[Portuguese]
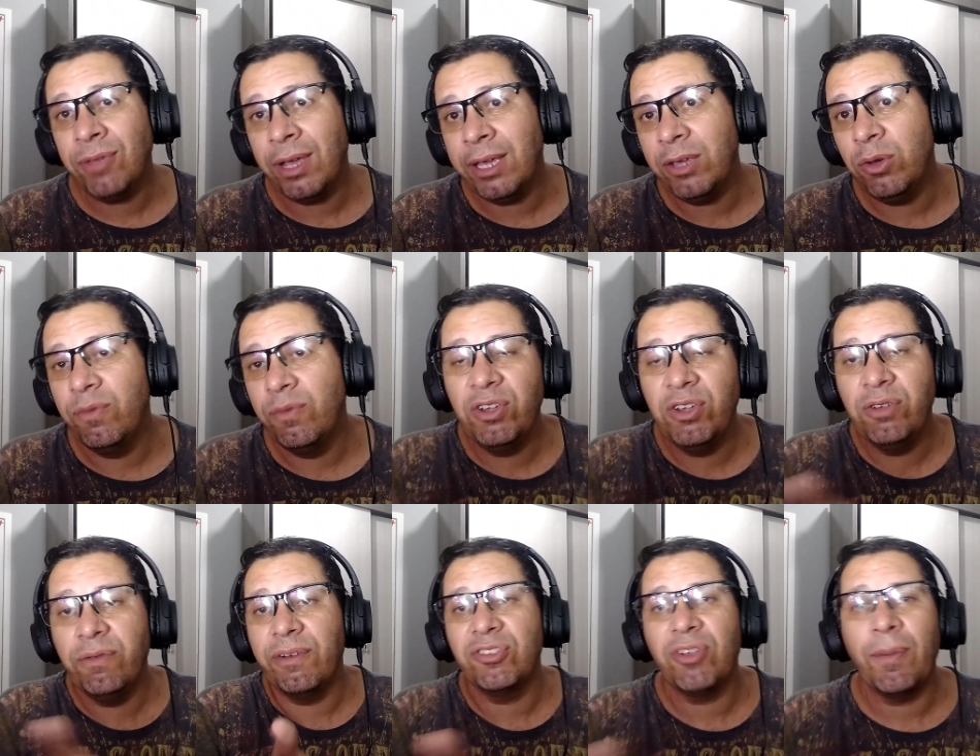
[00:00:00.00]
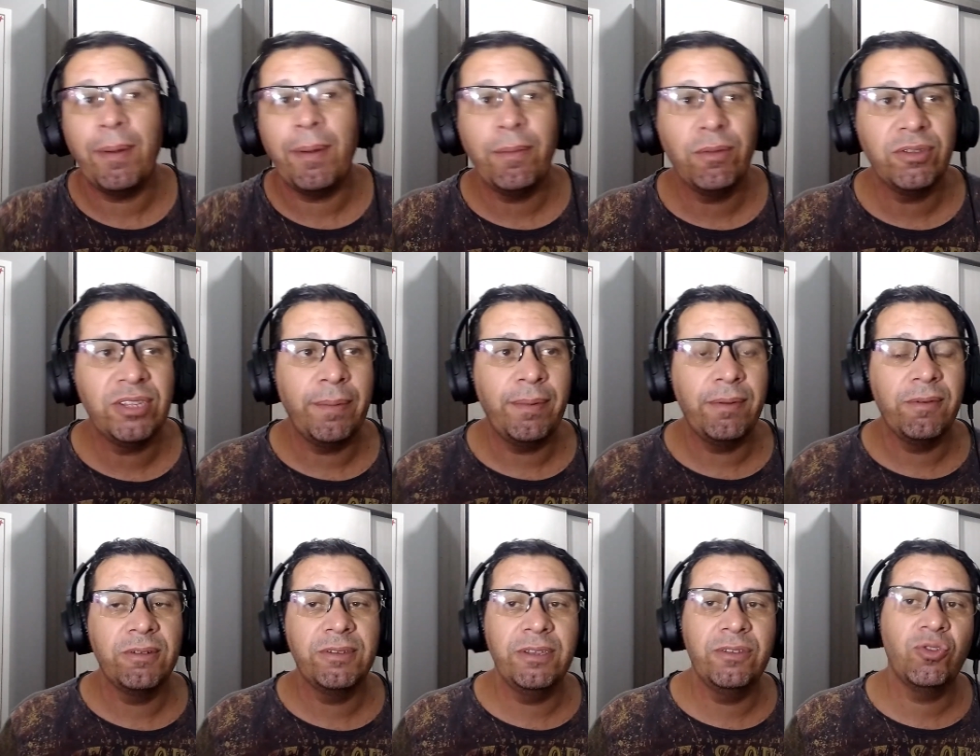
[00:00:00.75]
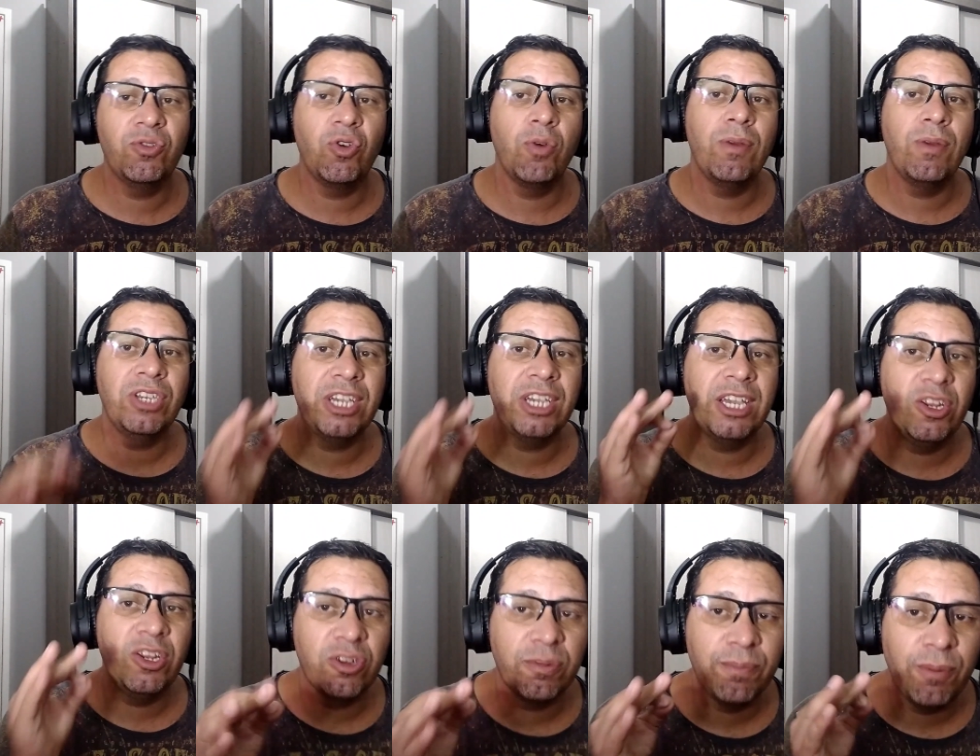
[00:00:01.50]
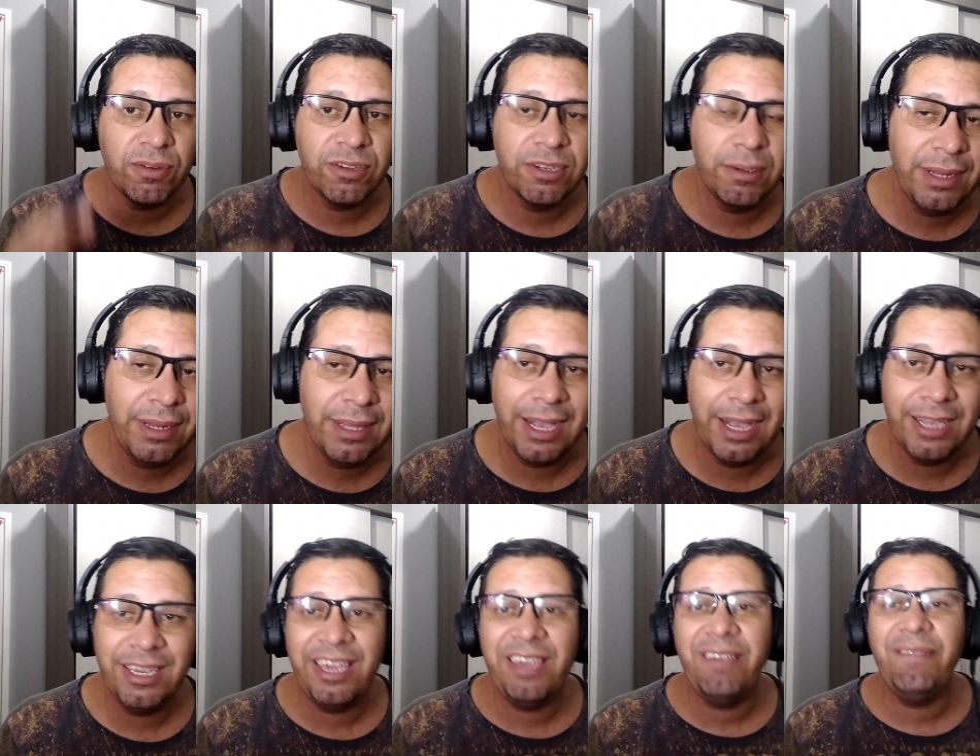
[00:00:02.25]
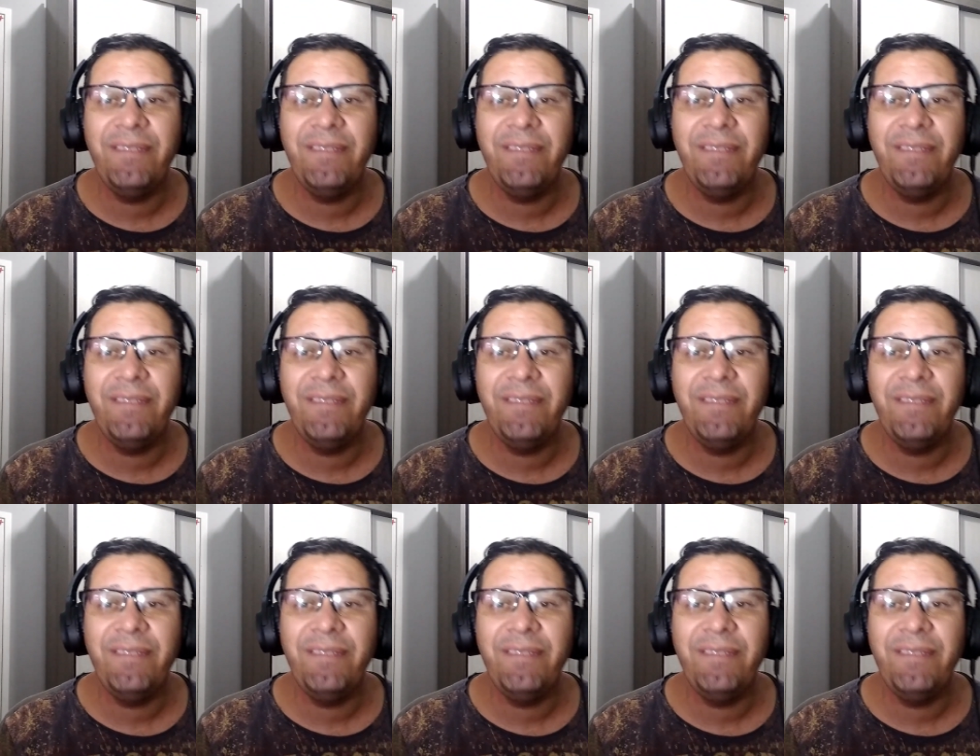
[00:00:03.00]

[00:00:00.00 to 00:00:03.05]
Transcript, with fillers: é isso aí, o vídeo foi só para mostrar para vocês como adquirir os pontos de habilidade.